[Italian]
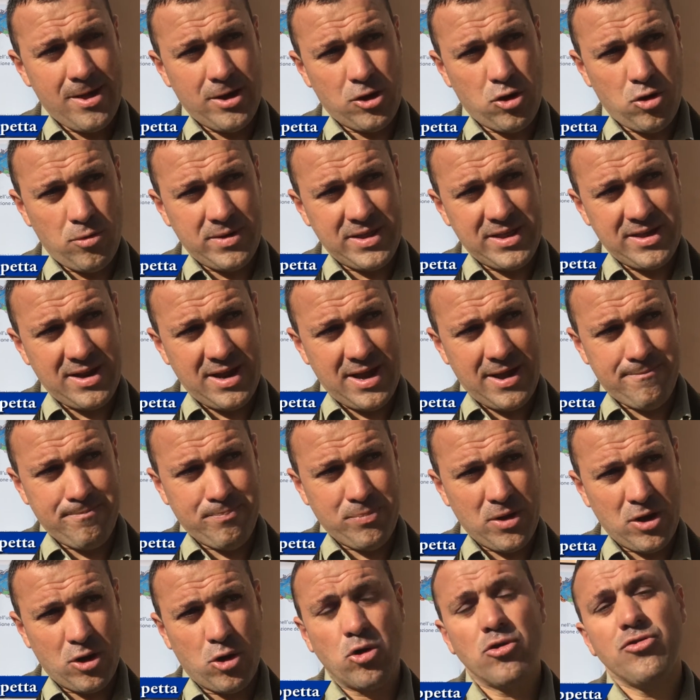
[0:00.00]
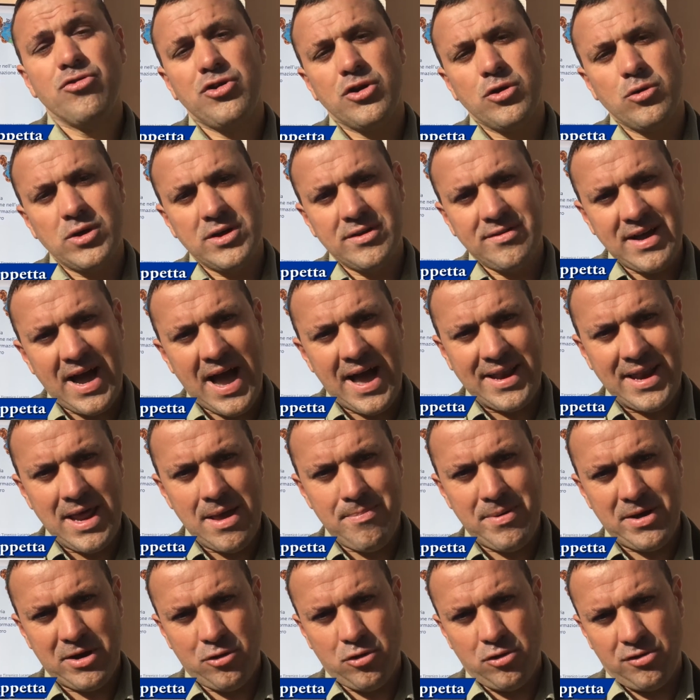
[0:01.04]
eh, dire, continuità nei
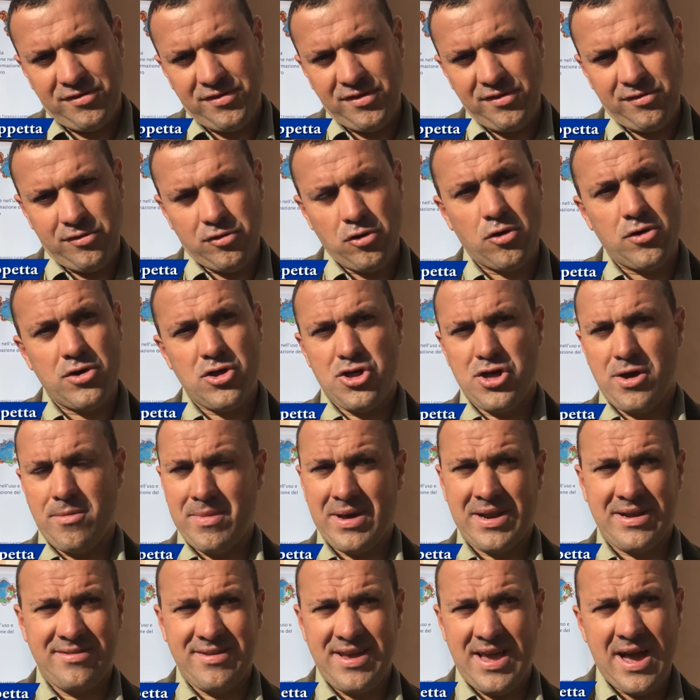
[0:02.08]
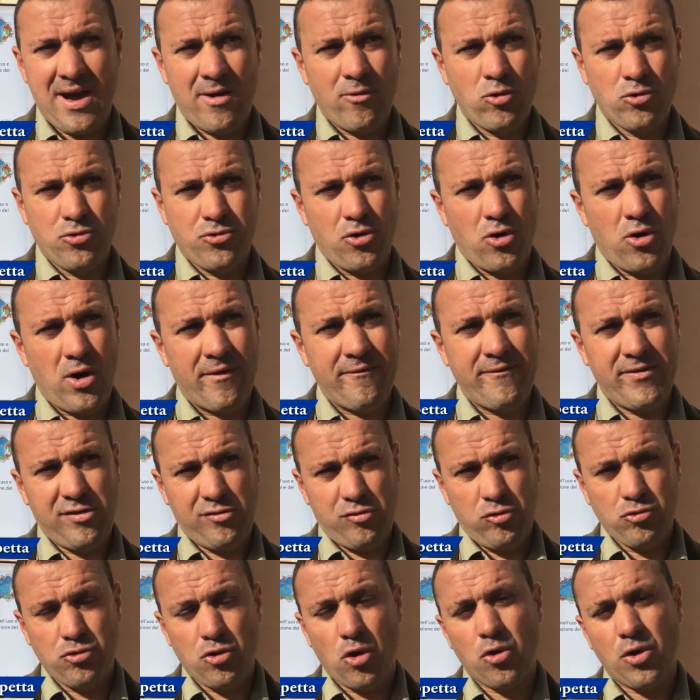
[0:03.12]
percorsi storici, a Maratea ha, avuto, ha
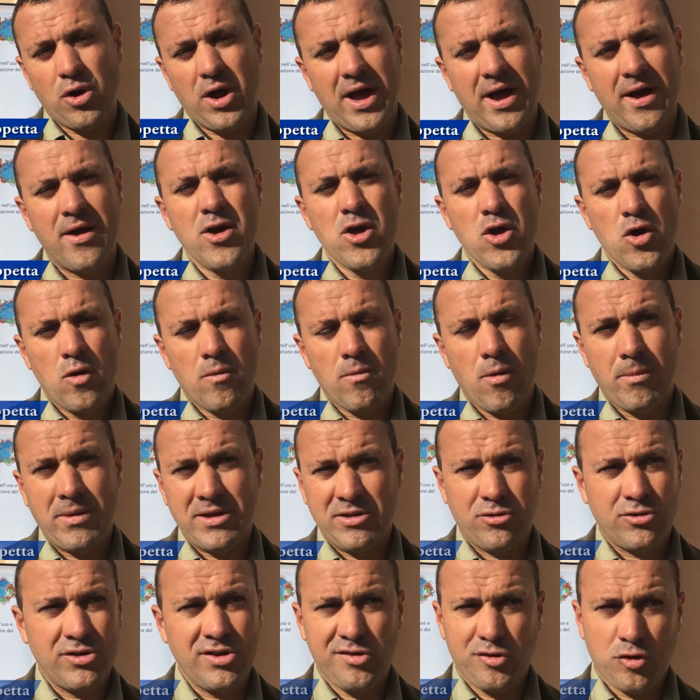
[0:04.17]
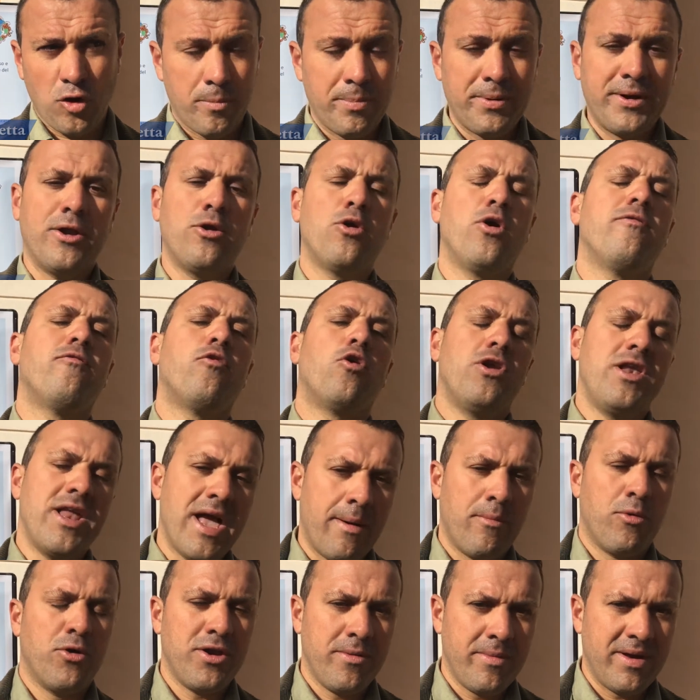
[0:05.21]
vissuto un, eh, un momento di stop che noi
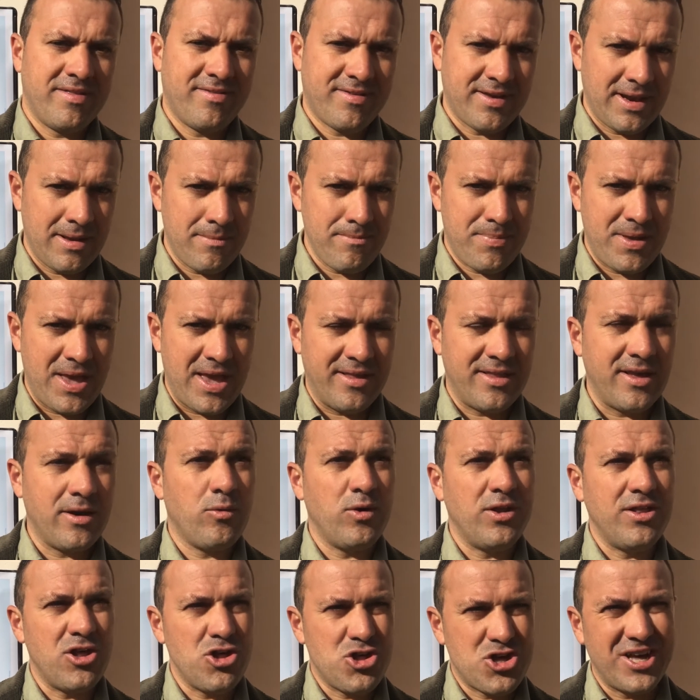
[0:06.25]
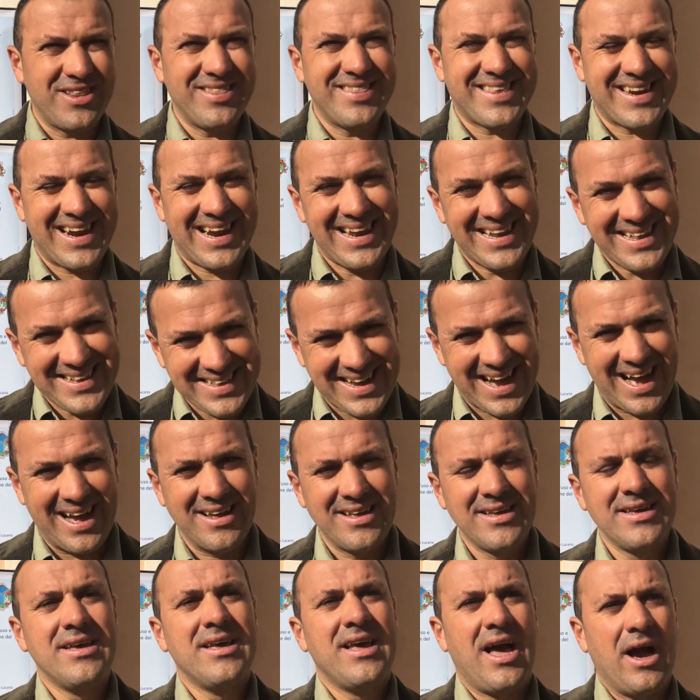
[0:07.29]
vogliamo rimettere in piedi, quindi centralità
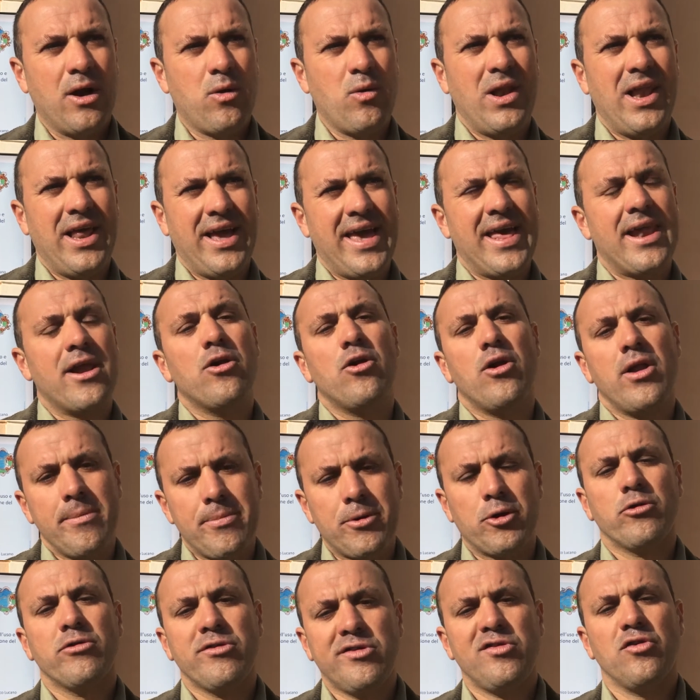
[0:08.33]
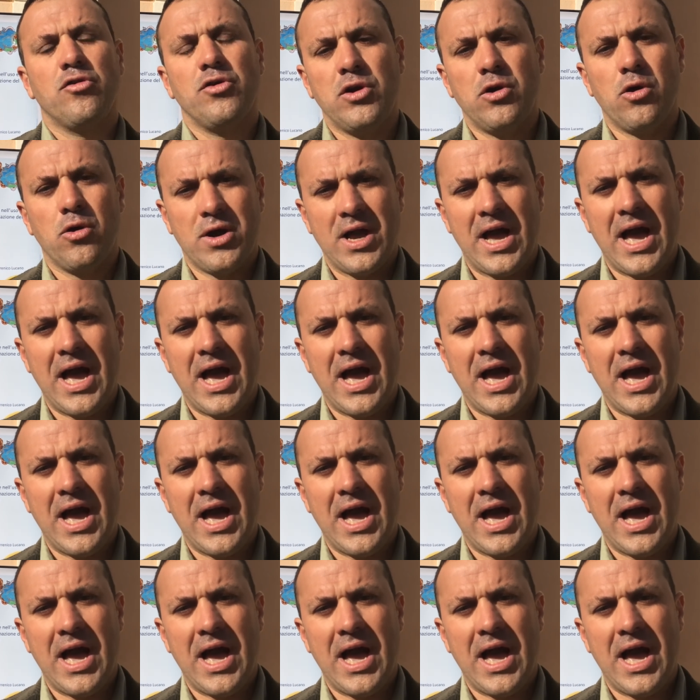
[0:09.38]
a quelle che erano le produzioni locali